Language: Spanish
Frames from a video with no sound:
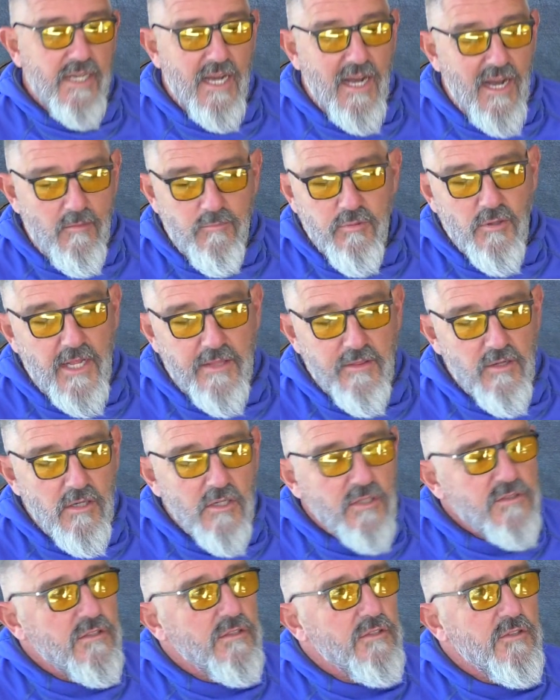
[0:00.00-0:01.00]
sea,
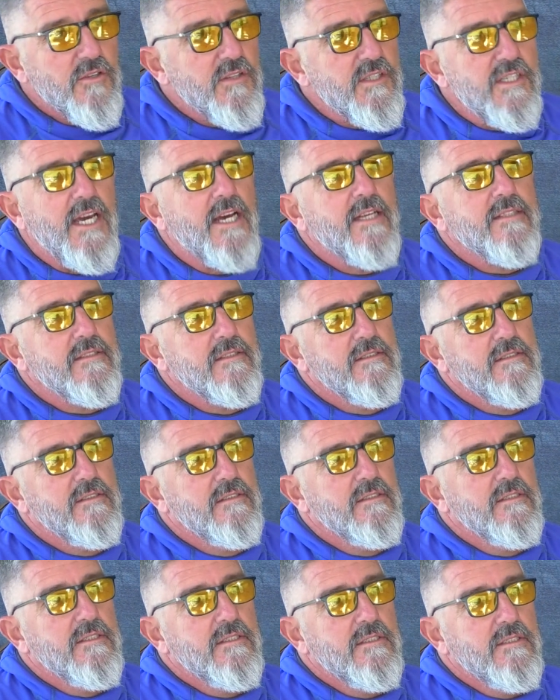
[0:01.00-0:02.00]
apurándolo son dos días,
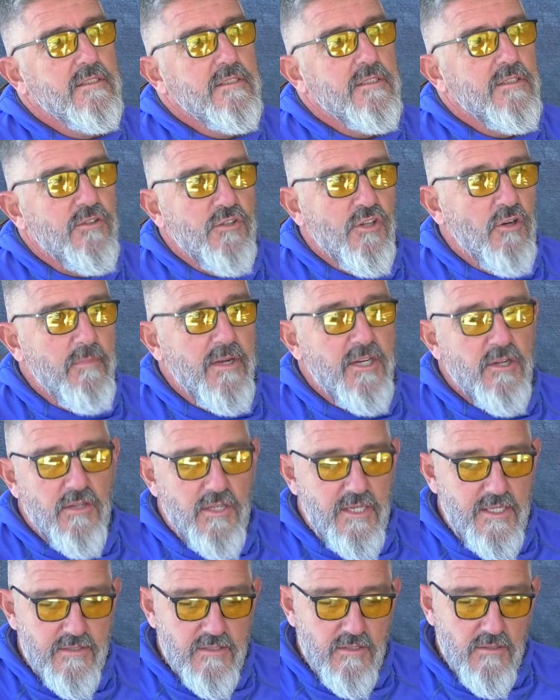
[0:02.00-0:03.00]
no
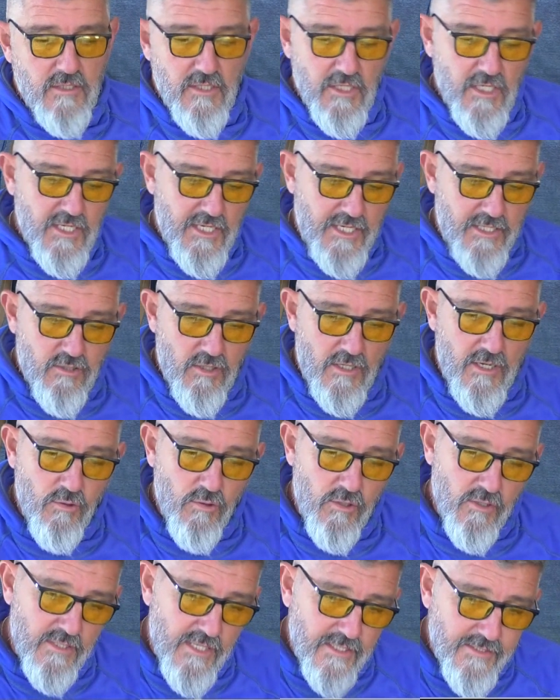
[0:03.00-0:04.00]
menos de eso. Estos
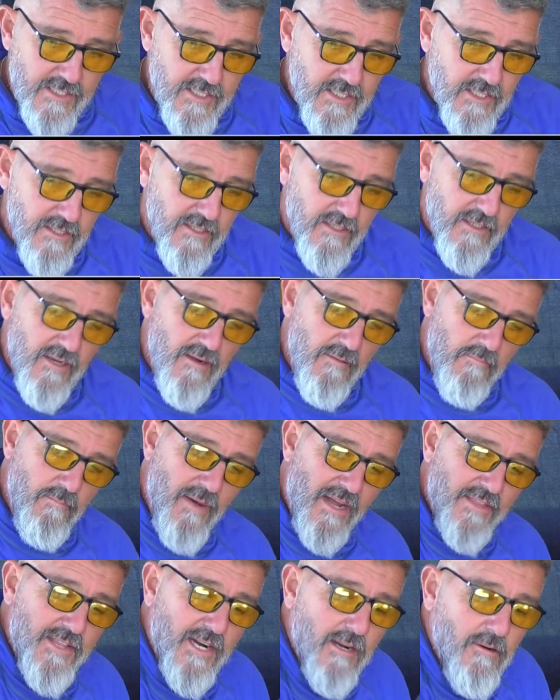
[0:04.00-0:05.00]
laburos así,
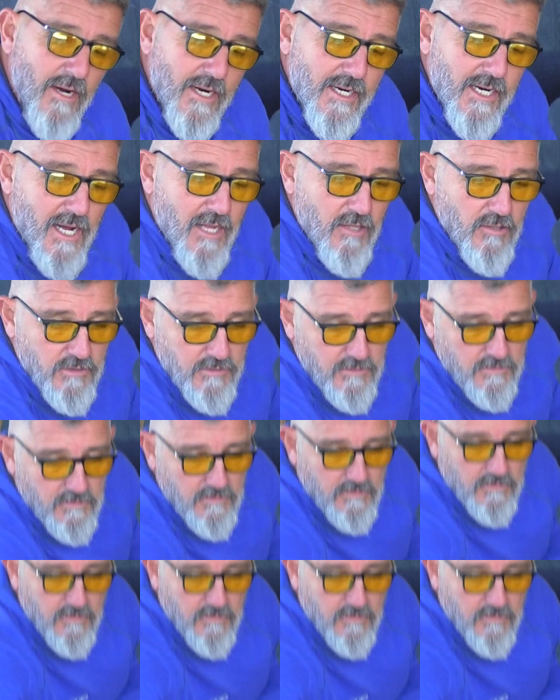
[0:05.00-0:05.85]
más trabajados,